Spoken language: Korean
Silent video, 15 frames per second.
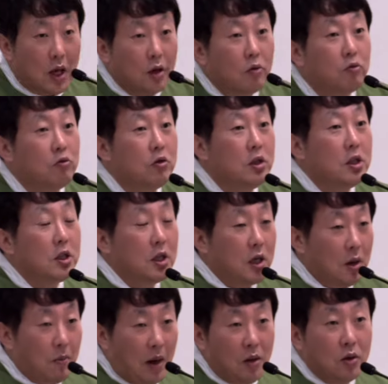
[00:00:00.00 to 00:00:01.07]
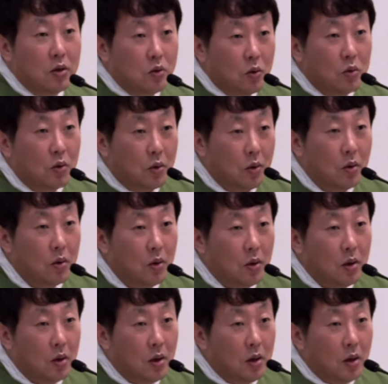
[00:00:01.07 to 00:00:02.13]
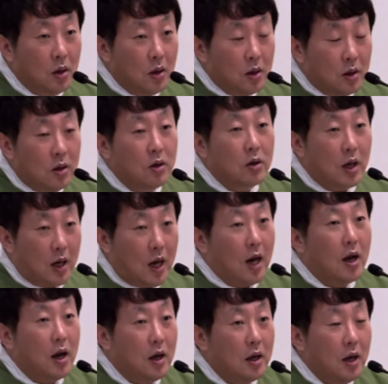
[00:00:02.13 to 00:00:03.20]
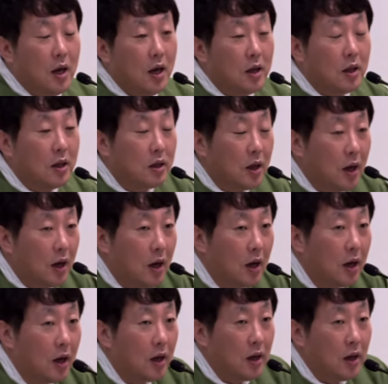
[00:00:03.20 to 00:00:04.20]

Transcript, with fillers: 움직이게 만들 정도로 그렇게 가까이 해야 된다.